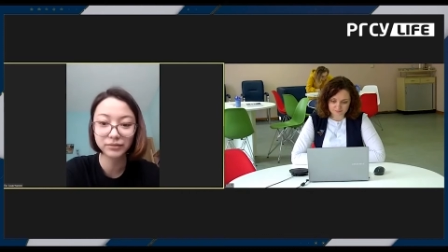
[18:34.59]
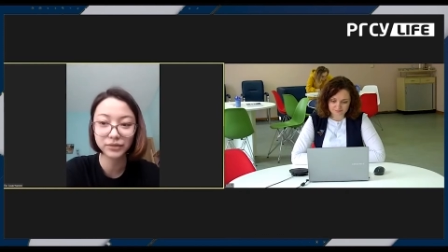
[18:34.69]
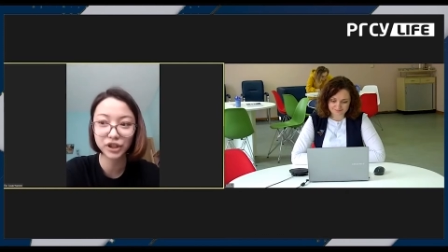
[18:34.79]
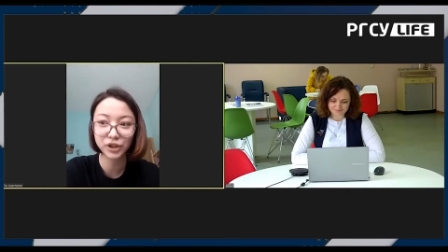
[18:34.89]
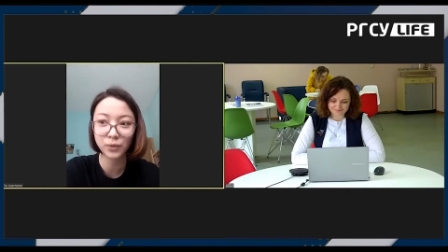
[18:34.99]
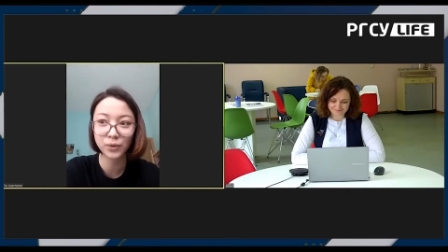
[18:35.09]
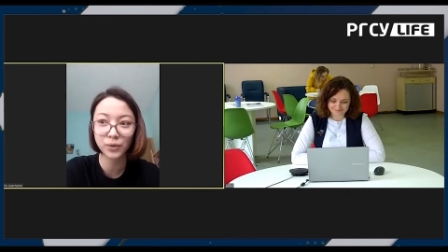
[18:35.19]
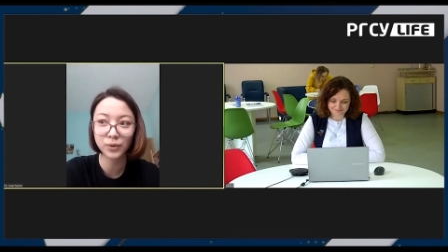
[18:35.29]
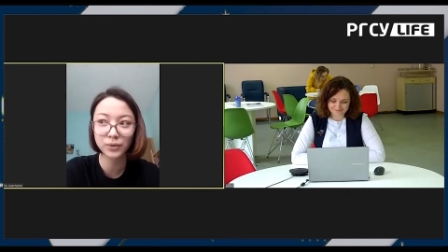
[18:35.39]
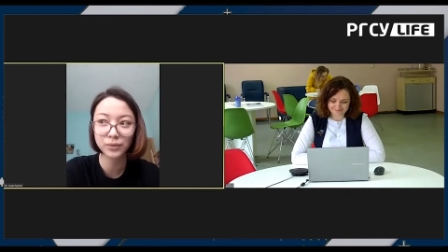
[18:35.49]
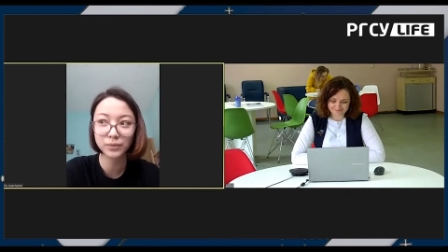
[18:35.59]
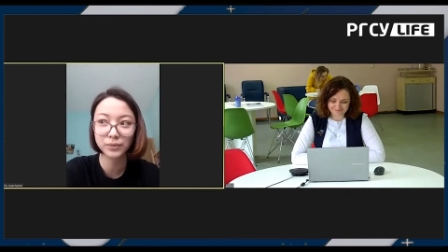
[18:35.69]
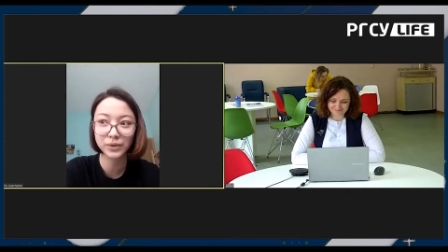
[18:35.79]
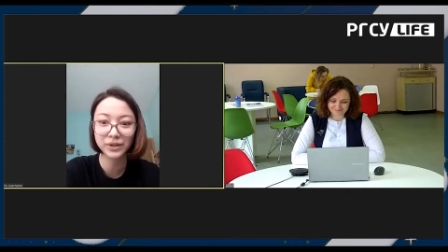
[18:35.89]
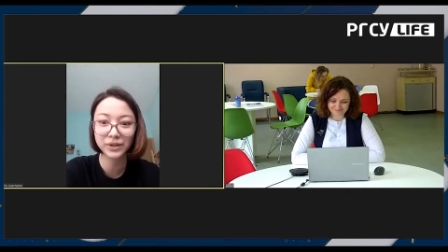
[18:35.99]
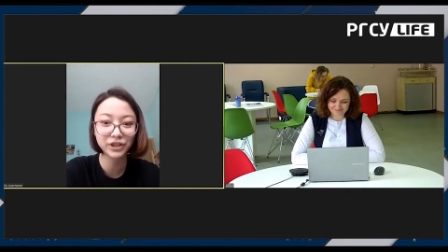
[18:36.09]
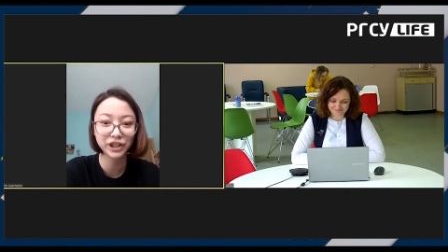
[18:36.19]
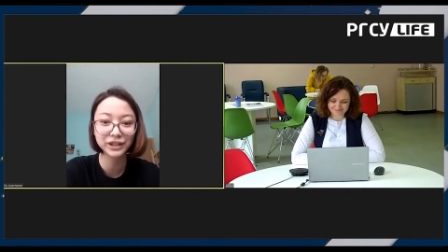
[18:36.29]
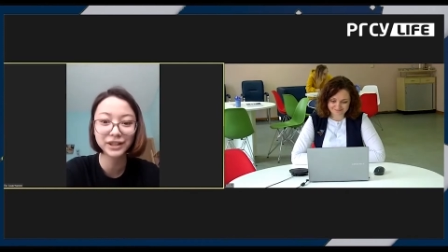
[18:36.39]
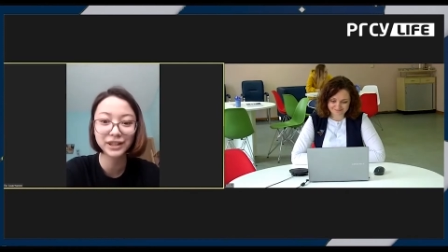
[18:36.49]
что
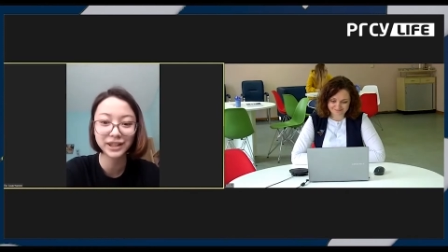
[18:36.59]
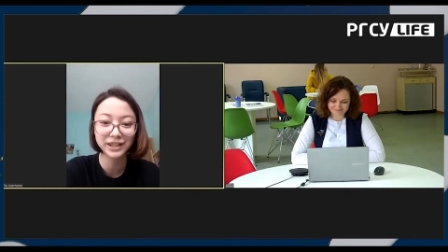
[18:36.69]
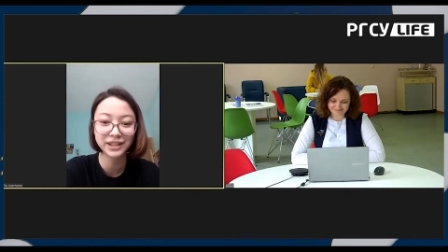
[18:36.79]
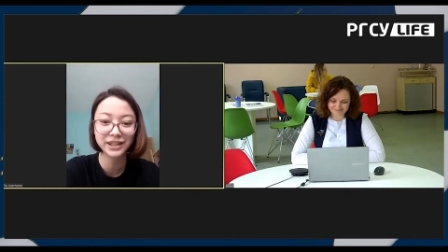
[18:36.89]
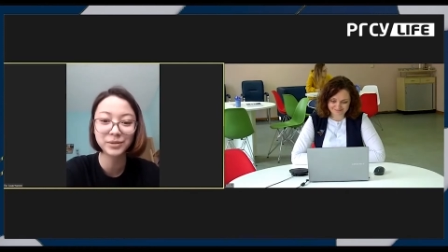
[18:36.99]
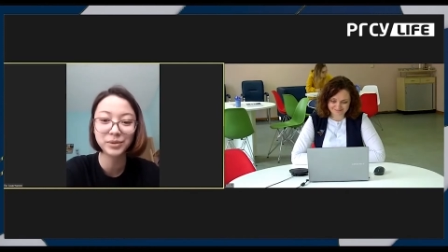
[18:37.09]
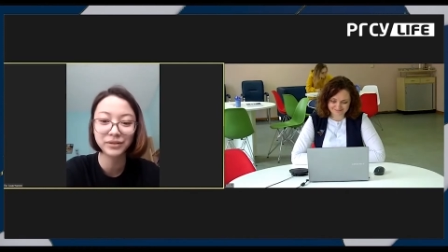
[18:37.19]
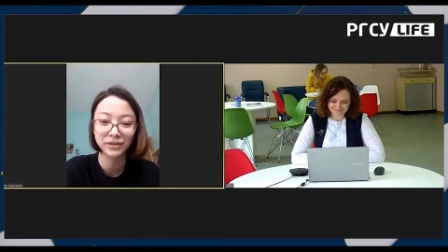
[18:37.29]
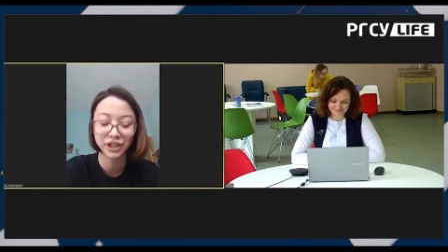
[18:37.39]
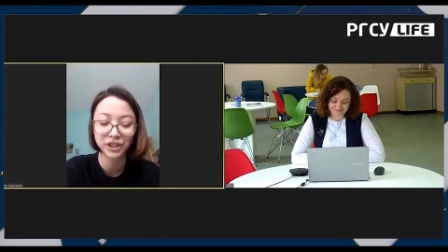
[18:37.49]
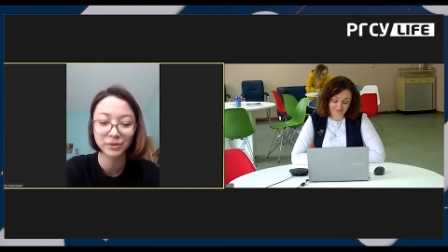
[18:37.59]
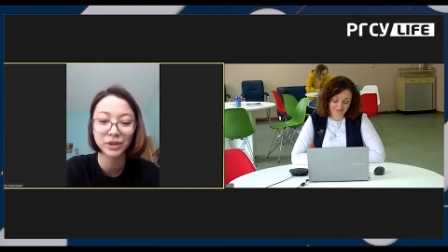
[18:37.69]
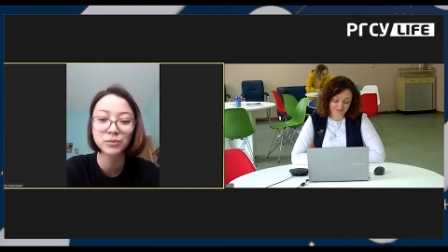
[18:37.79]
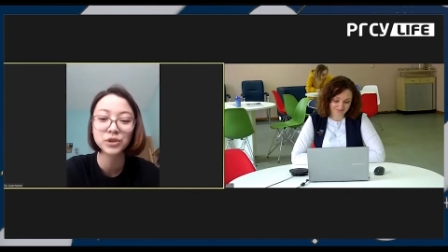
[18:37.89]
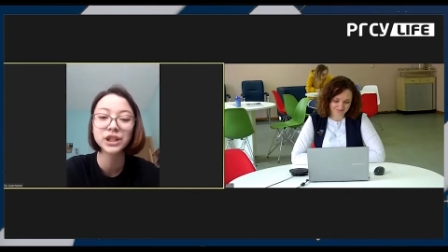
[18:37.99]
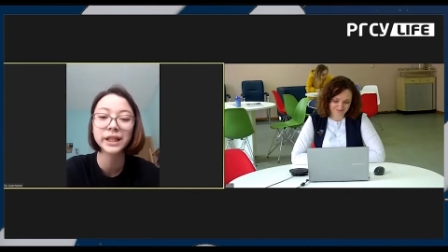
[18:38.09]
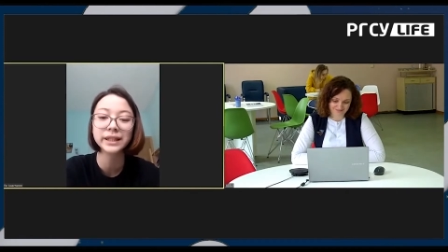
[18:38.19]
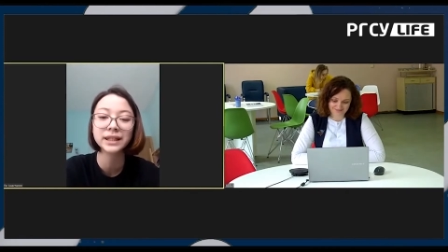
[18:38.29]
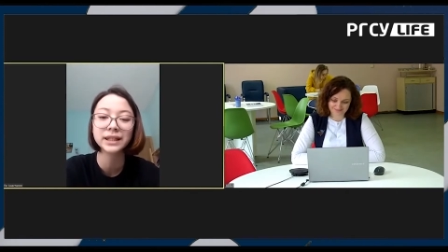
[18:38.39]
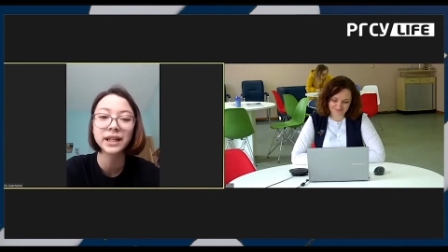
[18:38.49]
совершенно для России непривычно, потому что
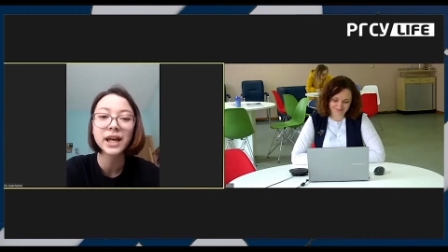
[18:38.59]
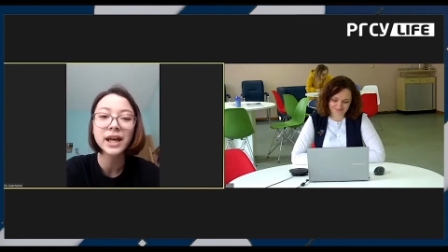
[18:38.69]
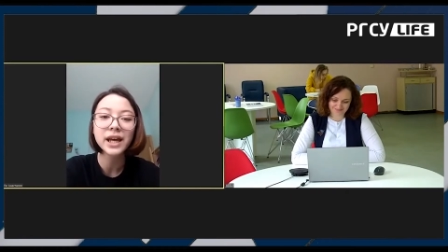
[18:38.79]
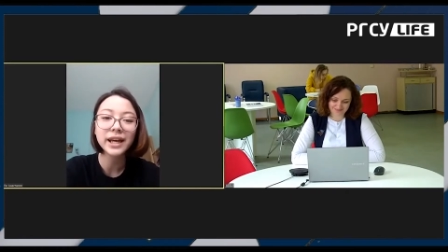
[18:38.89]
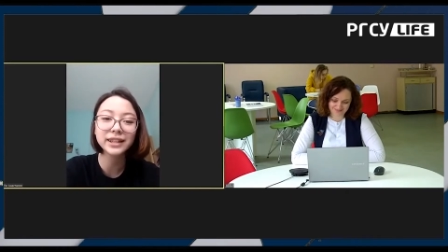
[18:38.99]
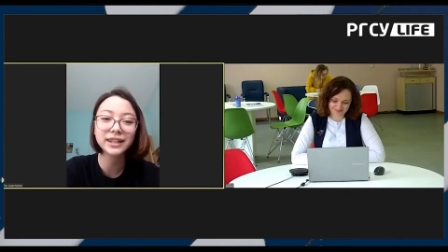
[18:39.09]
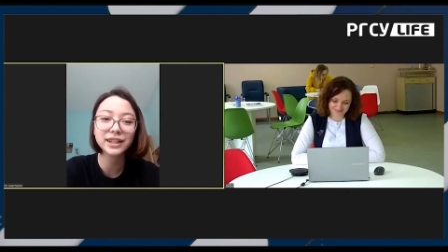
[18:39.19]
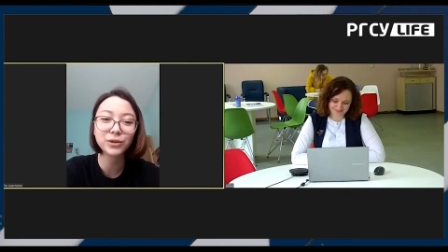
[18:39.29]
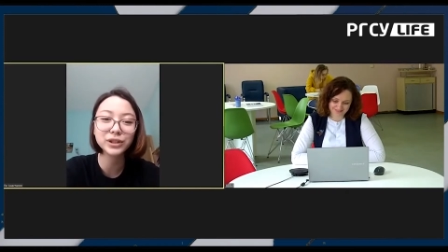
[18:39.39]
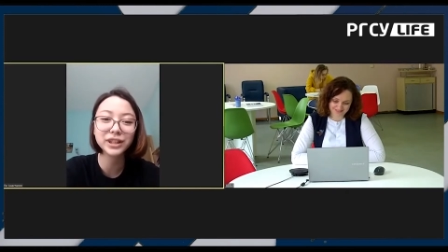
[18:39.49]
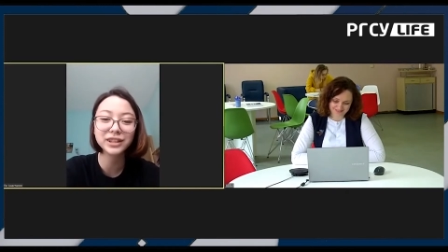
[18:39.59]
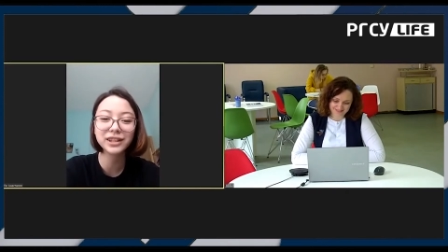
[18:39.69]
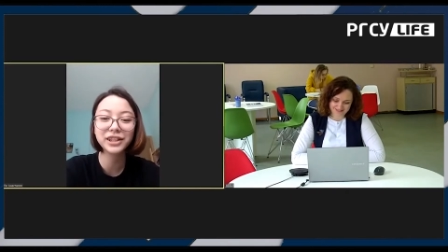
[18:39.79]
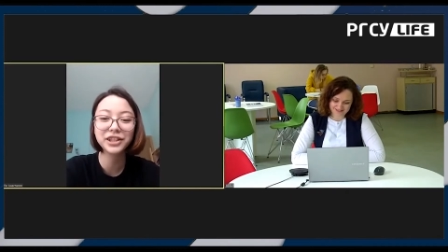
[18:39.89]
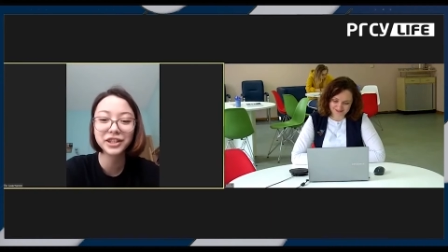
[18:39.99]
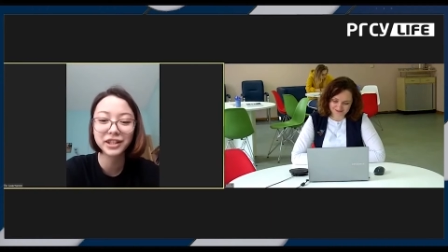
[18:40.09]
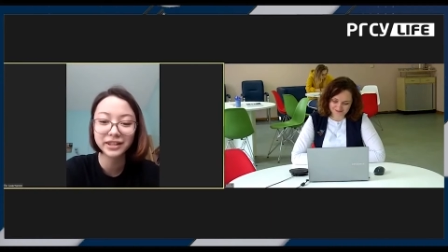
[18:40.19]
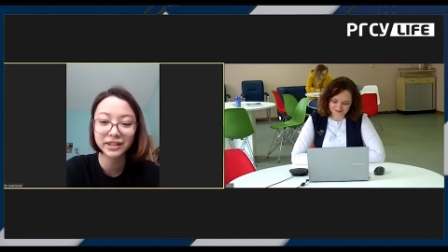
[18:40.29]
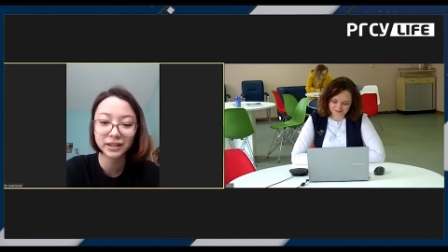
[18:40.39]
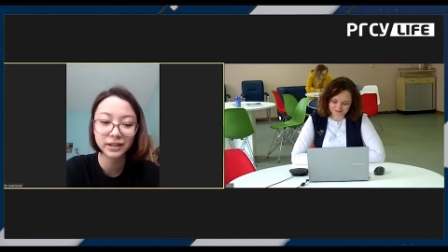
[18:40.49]
если это какой-то онкологический
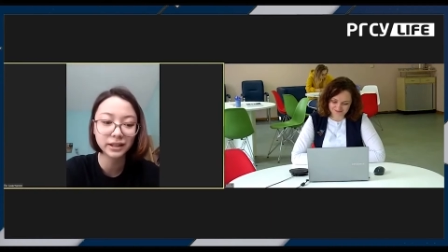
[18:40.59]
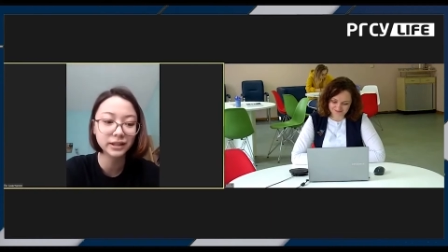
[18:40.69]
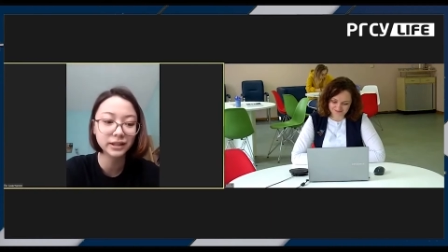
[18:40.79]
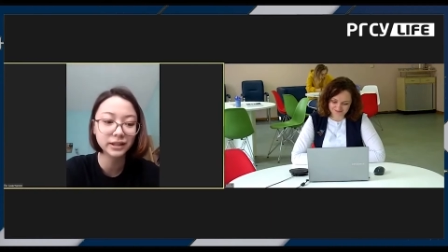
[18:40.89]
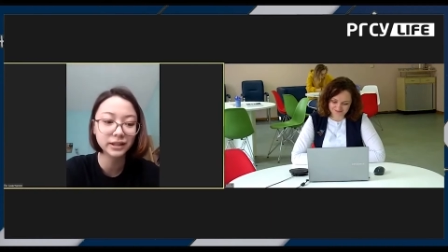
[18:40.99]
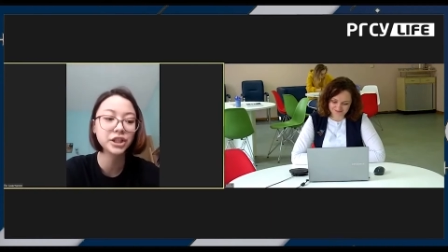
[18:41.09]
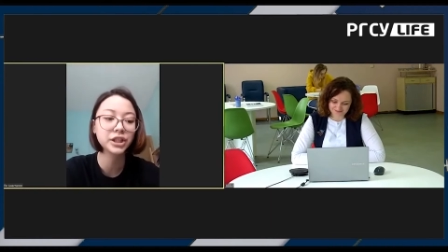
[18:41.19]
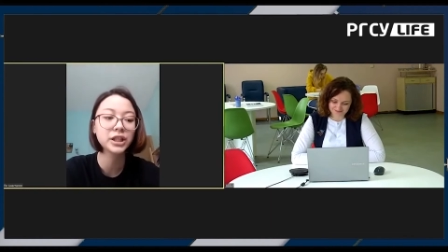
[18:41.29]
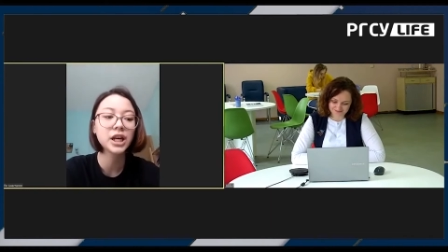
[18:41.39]
центр, это значит